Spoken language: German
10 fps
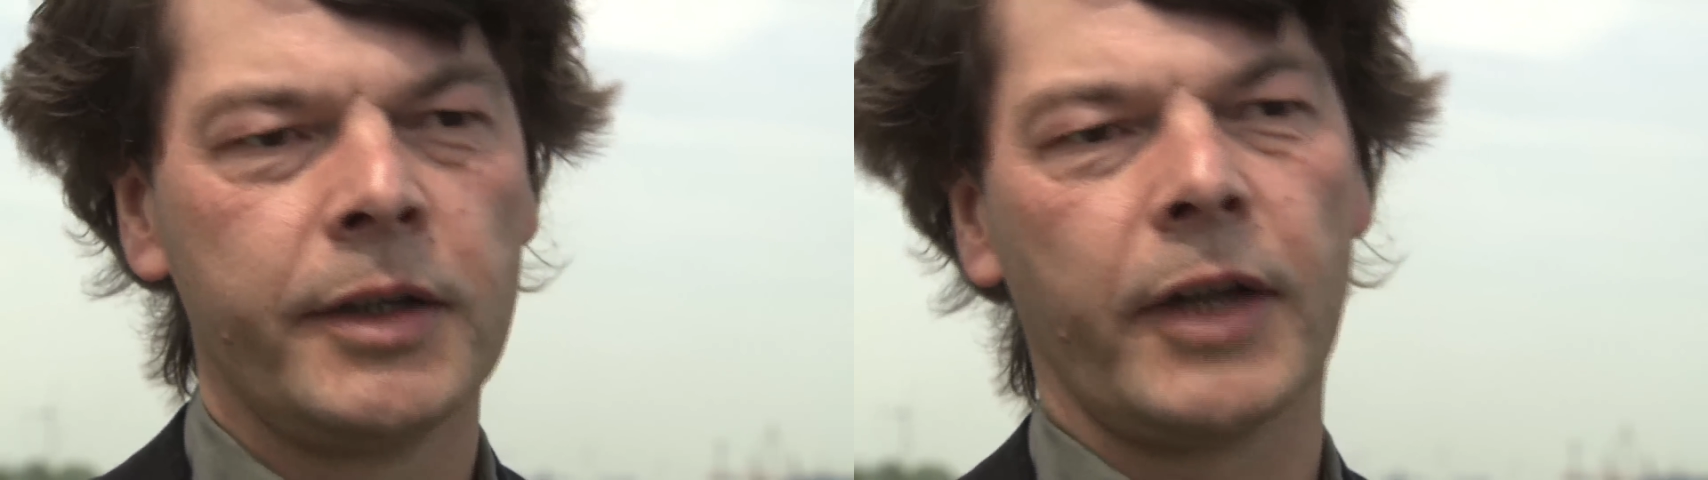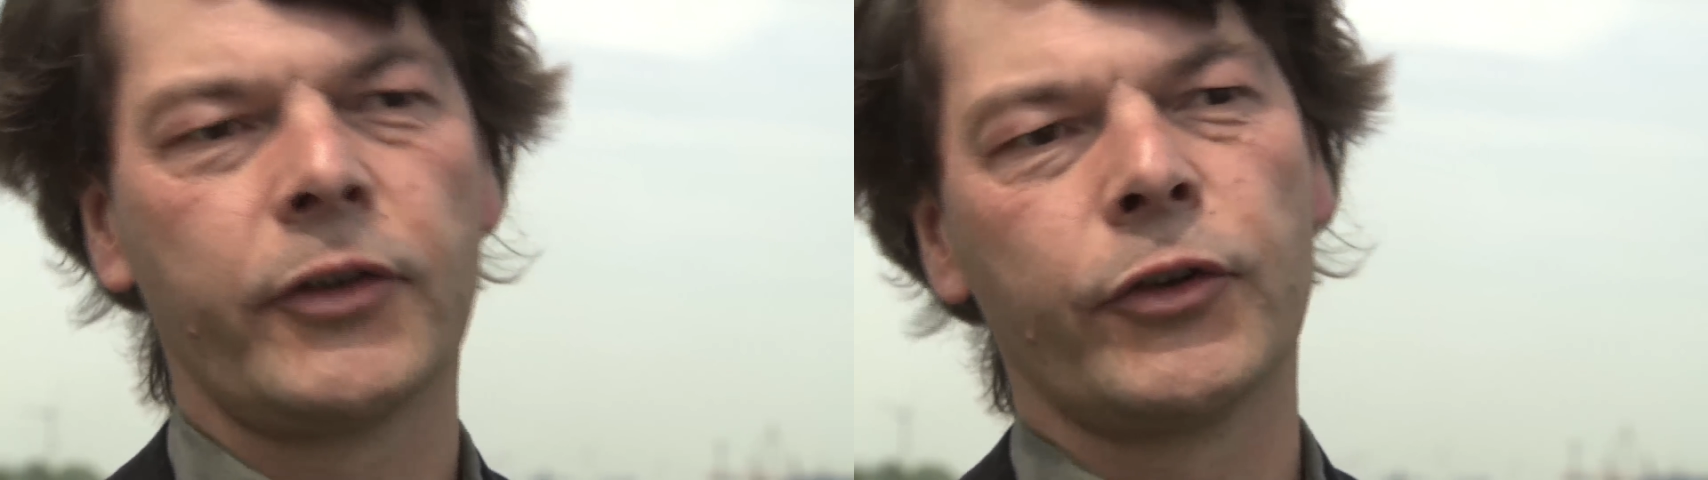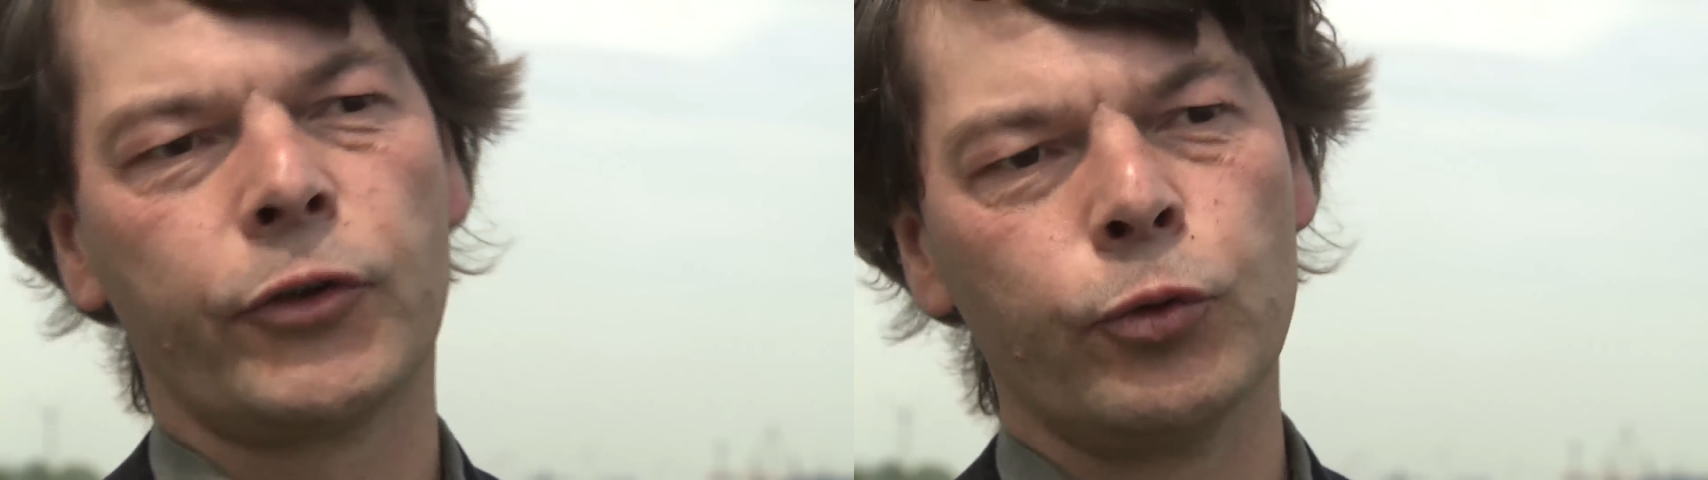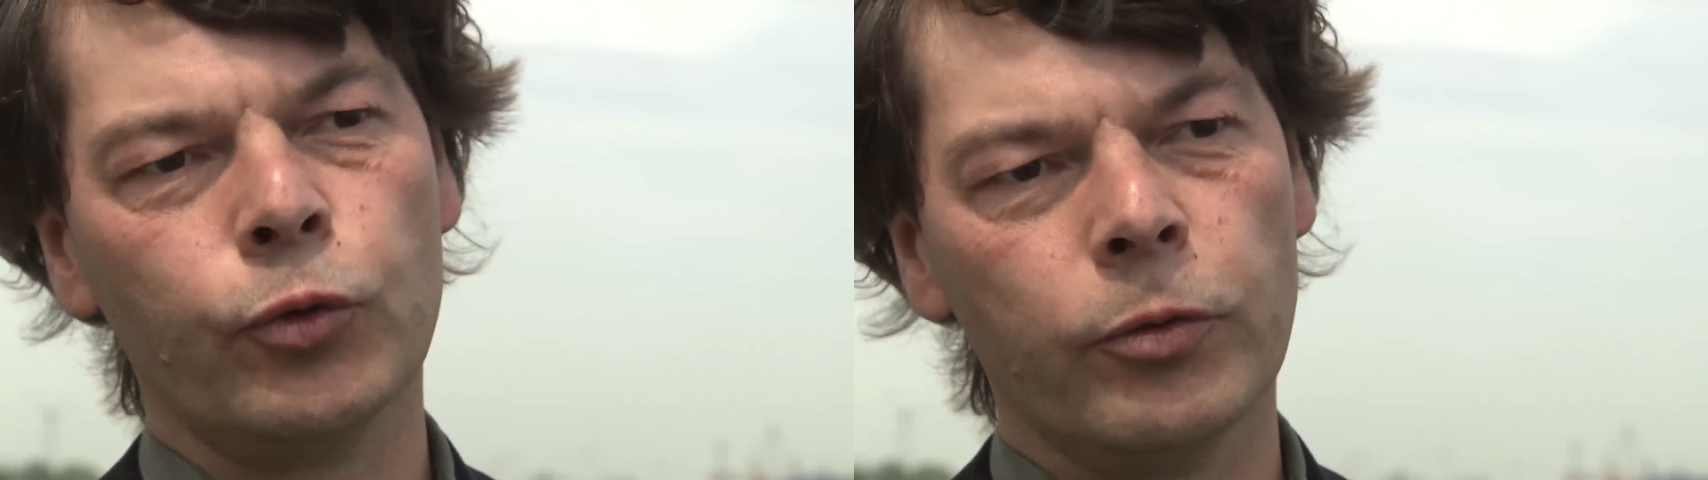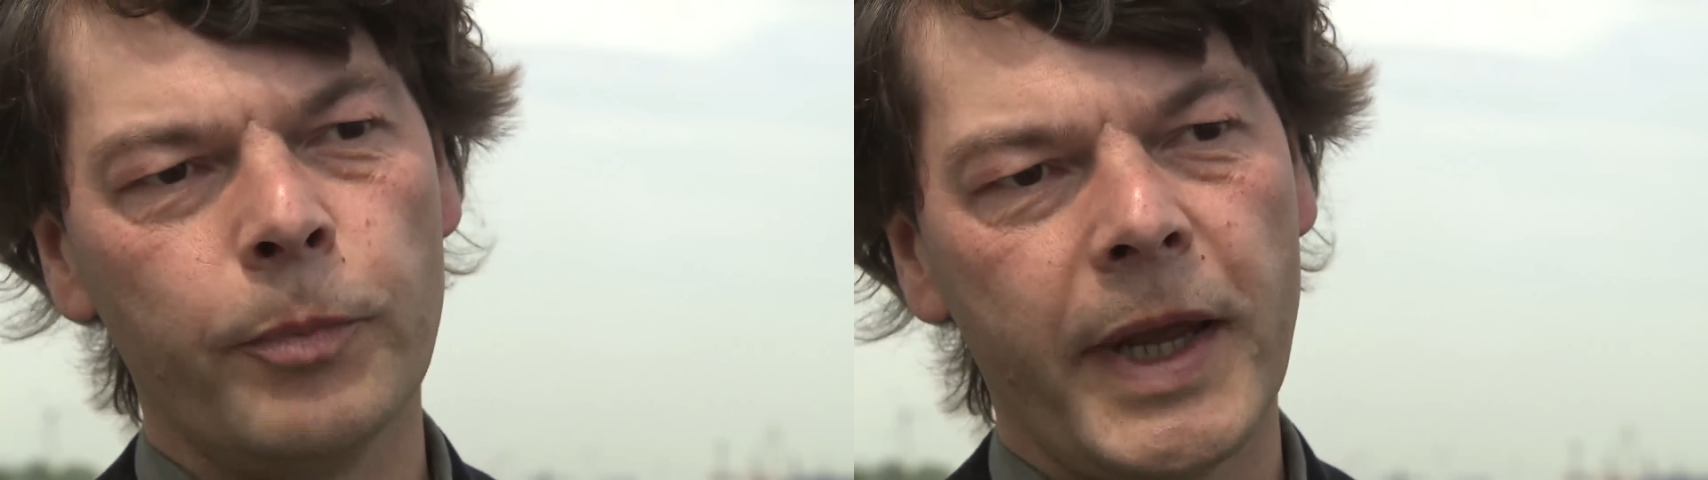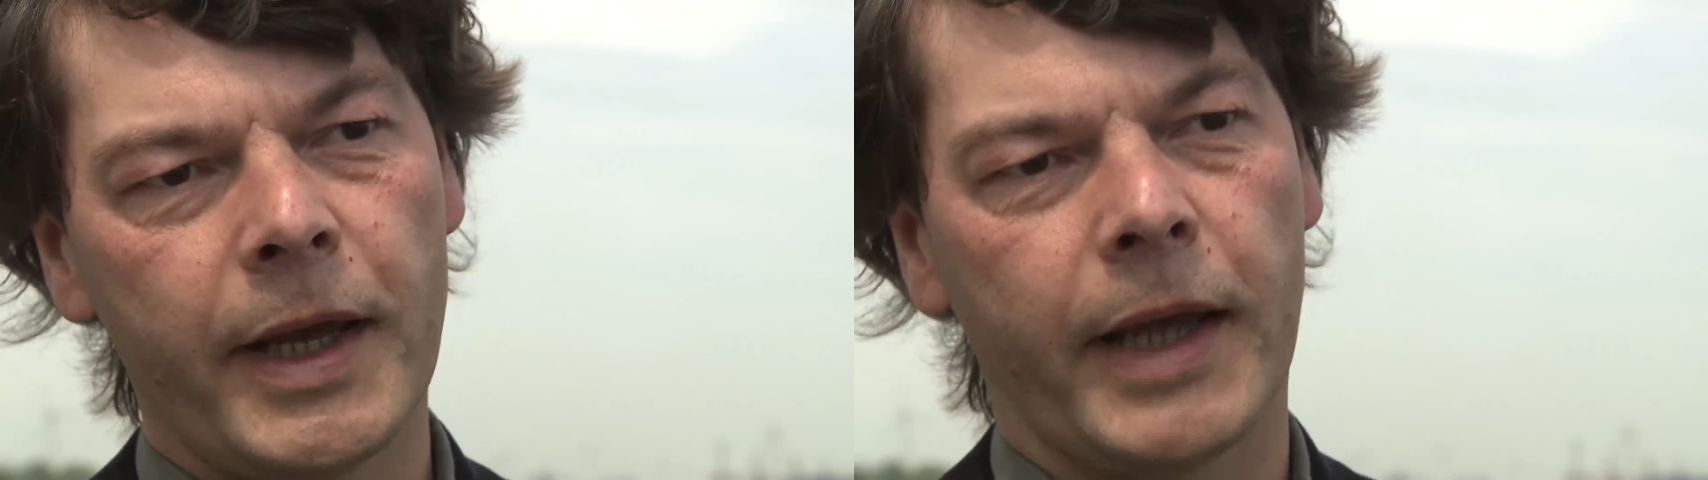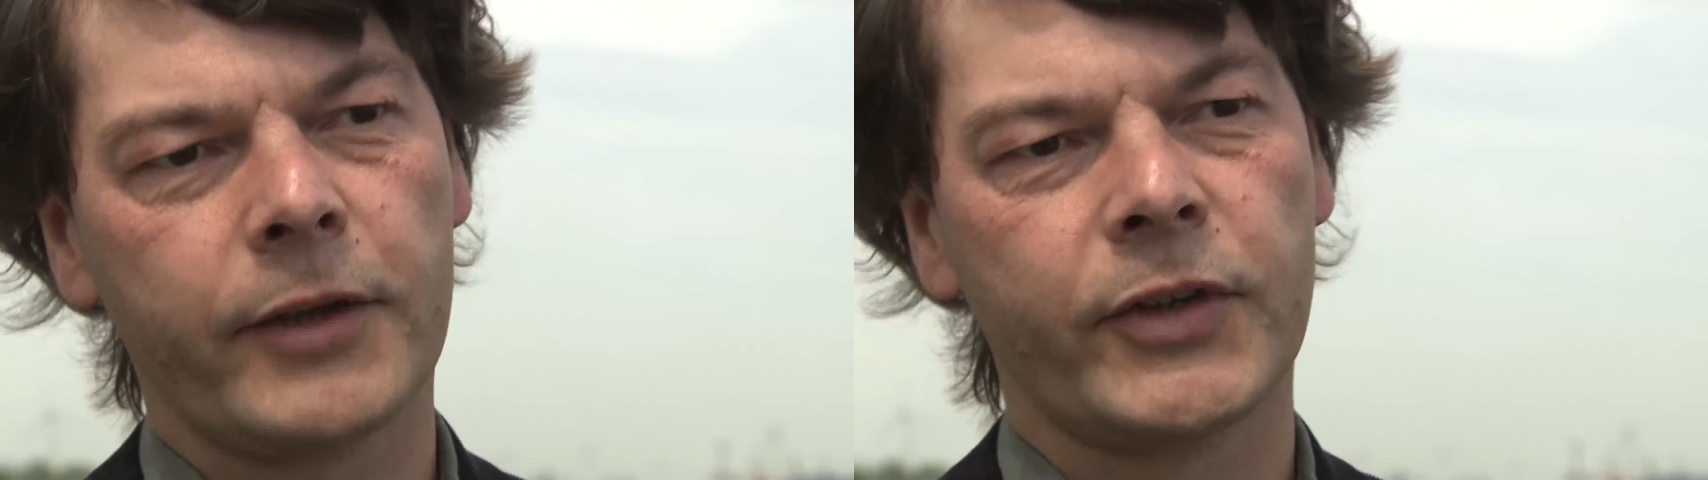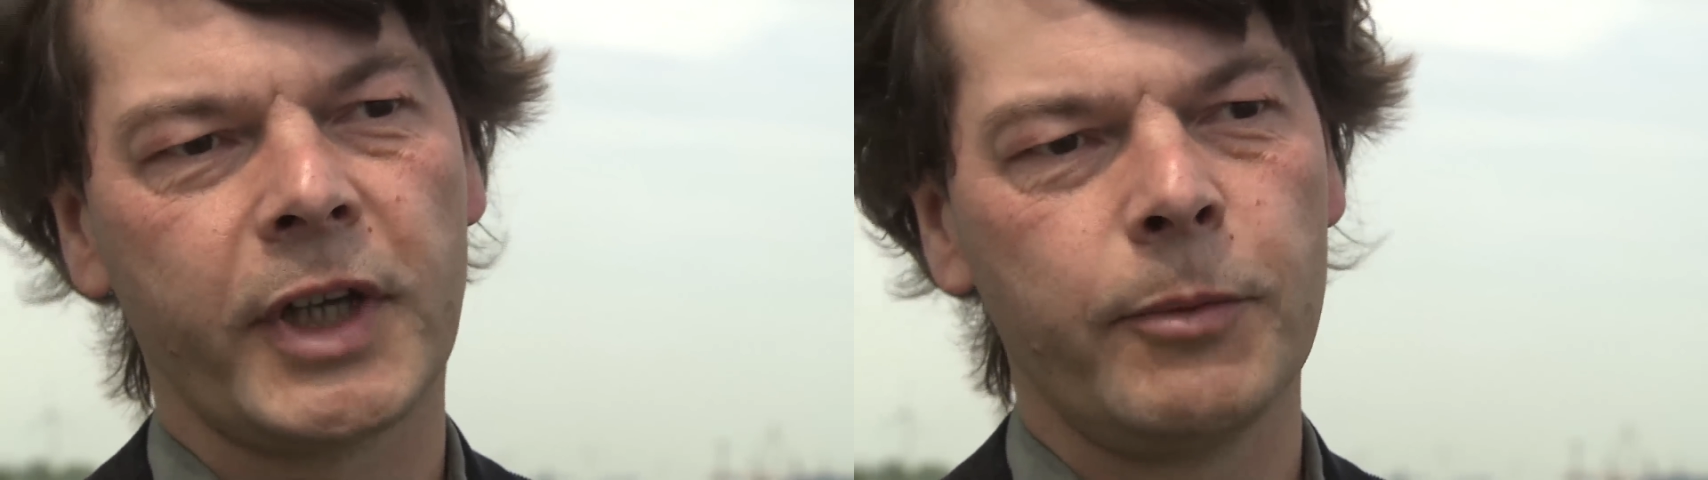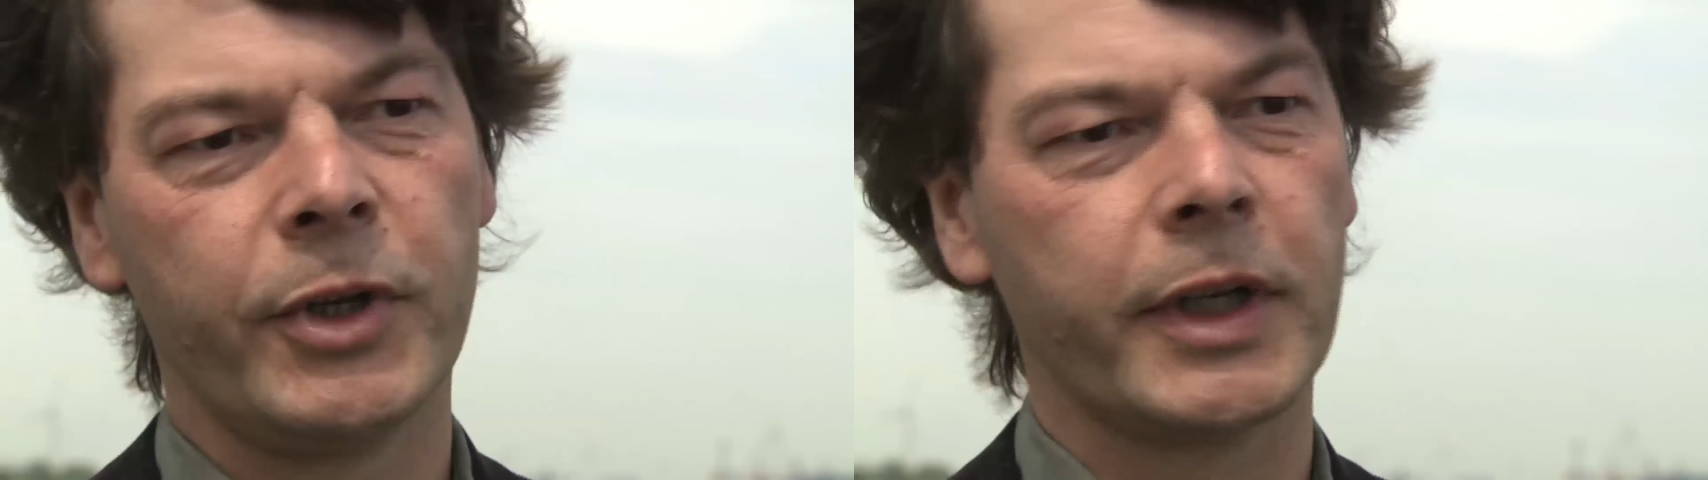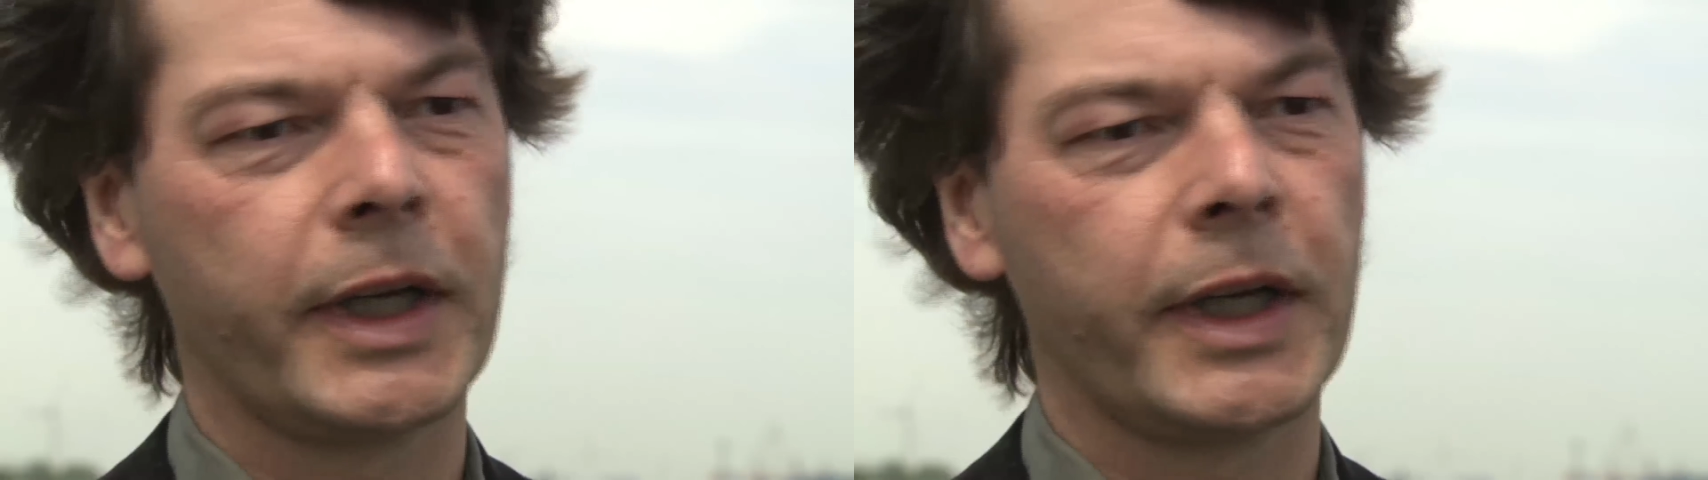dass es zu mehr extremen